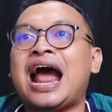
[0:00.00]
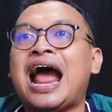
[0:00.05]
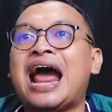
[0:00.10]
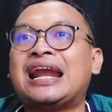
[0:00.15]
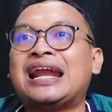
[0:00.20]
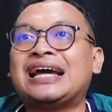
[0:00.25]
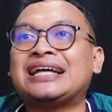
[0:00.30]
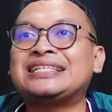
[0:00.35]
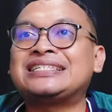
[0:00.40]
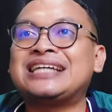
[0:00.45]

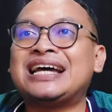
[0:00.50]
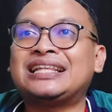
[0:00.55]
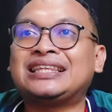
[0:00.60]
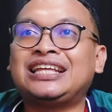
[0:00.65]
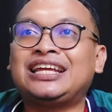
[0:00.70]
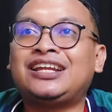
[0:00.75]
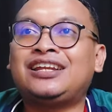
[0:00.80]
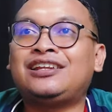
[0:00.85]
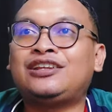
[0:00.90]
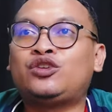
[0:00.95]
Anak
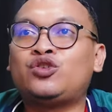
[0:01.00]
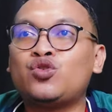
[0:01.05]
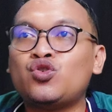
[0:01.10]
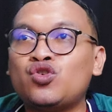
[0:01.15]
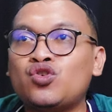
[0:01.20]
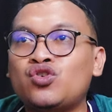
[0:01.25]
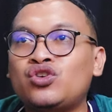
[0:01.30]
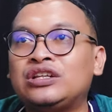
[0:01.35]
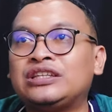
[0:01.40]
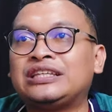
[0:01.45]
jati
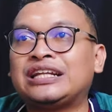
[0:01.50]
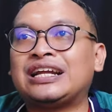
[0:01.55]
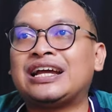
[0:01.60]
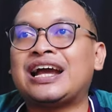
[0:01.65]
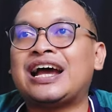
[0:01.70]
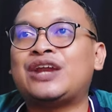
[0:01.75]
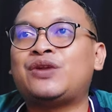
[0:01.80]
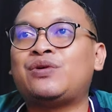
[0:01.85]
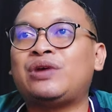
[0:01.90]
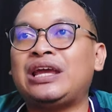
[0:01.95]
Dungun
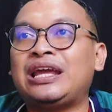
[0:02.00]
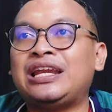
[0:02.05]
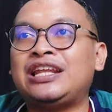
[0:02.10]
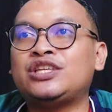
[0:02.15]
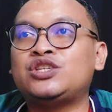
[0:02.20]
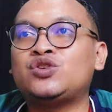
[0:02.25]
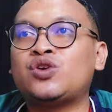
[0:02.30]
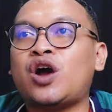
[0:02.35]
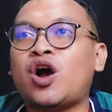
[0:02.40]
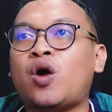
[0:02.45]
Trengganu
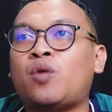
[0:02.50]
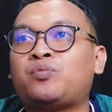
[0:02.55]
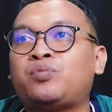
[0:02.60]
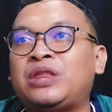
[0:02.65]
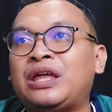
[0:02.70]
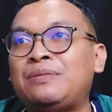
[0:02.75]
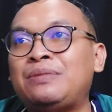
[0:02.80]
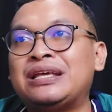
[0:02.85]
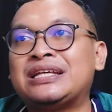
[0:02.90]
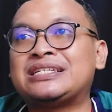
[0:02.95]
ini juga
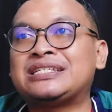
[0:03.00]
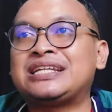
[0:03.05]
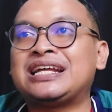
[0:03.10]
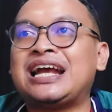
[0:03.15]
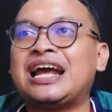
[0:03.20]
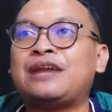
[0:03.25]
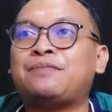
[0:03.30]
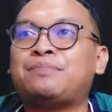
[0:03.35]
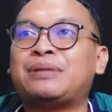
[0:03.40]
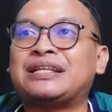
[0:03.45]
optimis
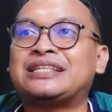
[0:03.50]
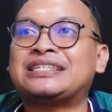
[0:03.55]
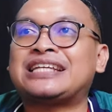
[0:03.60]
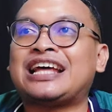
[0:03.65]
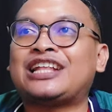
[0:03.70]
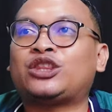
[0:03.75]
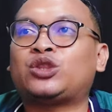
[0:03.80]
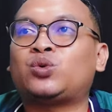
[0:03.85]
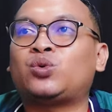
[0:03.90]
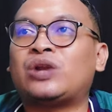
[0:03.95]
dengan
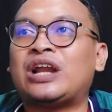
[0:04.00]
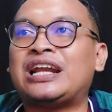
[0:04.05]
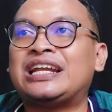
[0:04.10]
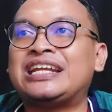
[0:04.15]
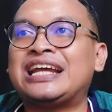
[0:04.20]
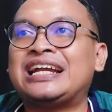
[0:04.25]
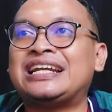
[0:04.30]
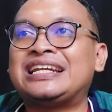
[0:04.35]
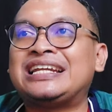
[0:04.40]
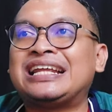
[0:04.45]
percaturan
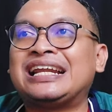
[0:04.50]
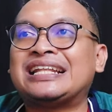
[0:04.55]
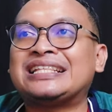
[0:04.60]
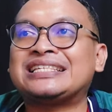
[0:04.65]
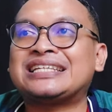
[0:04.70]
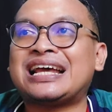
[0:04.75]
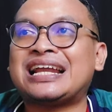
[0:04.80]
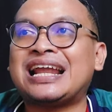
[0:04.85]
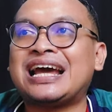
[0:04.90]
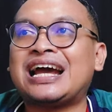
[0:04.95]
yang
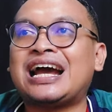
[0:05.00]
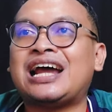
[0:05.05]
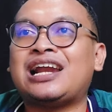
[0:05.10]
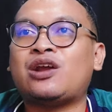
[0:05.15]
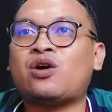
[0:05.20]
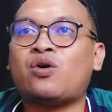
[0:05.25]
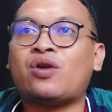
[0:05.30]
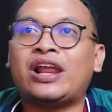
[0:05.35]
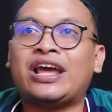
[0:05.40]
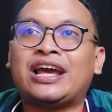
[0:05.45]

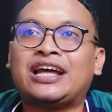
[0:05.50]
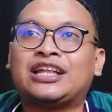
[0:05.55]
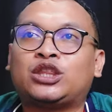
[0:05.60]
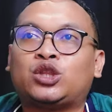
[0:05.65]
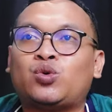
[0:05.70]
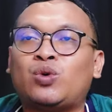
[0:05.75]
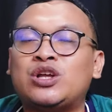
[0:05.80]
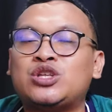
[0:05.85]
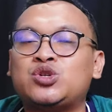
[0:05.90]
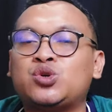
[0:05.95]
direncanakan oleh
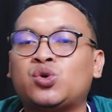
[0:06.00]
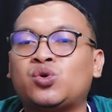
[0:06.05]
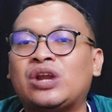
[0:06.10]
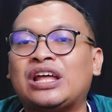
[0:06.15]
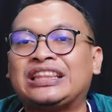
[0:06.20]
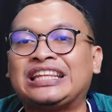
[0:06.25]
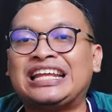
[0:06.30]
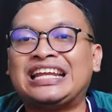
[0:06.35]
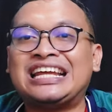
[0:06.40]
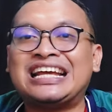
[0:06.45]
ketua juru
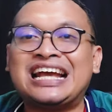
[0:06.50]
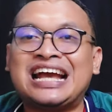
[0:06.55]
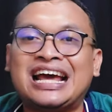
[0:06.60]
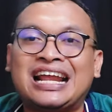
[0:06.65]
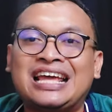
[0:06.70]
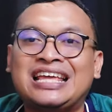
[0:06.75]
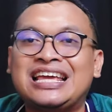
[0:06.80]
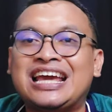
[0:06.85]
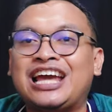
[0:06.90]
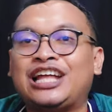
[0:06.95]
latih
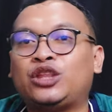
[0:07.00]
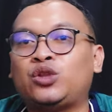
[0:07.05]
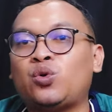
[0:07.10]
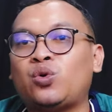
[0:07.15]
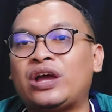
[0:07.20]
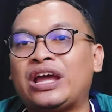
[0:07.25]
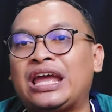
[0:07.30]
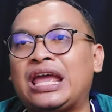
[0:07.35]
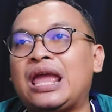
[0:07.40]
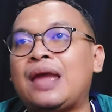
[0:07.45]
negara
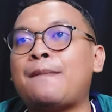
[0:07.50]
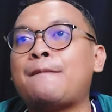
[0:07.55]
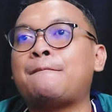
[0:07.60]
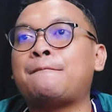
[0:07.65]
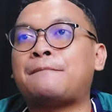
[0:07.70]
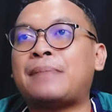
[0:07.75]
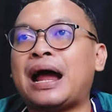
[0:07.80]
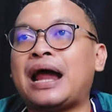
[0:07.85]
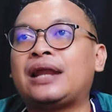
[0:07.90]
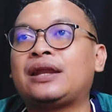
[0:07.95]
yaitu Kim
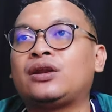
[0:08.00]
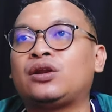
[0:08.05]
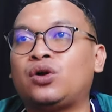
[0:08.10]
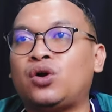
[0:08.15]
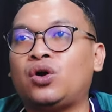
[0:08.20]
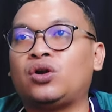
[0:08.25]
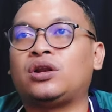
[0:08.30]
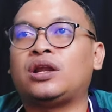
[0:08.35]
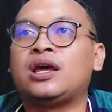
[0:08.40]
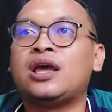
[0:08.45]

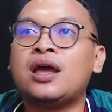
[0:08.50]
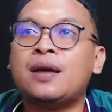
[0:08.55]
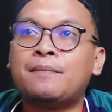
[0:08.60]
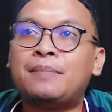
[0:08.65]
Pan-gon